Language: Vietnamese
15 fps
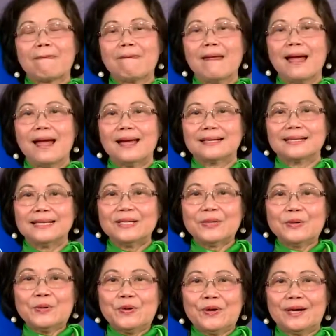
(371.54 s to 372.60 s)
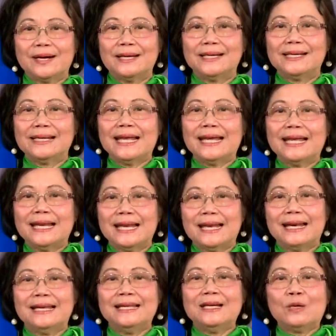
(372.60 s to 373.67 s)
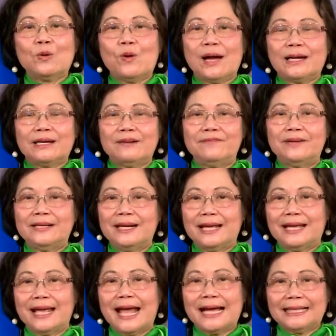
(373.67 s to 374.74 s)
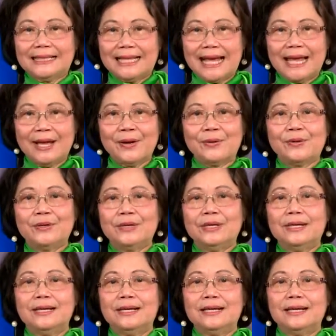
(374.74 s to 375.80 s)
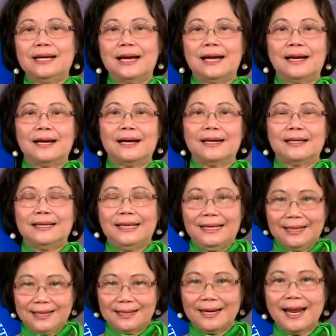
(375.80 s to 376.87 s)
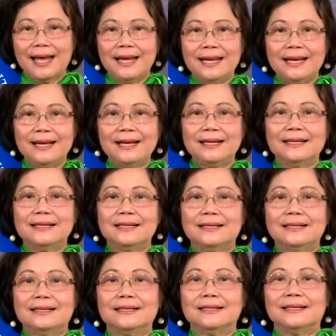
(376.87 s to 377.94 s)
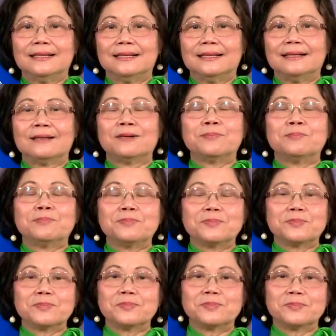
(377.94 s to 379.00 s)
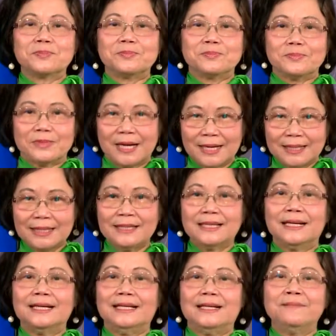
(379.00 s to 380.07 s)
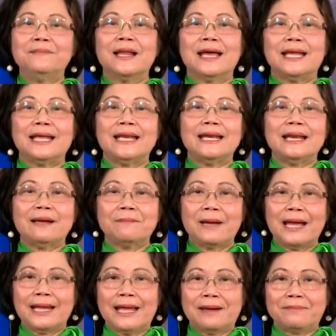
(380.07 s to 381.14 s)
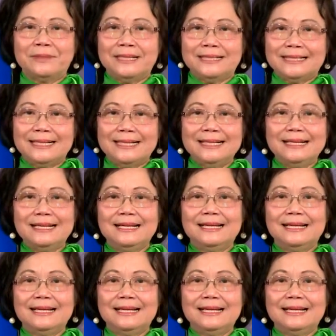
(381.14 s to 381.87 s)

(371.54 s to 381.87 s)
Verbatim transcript: À, cái câu hỏi đây là liên quan đến vấn đề ăn theo. À, hiện nay đó, à, ở cái thời điểm này năm 2019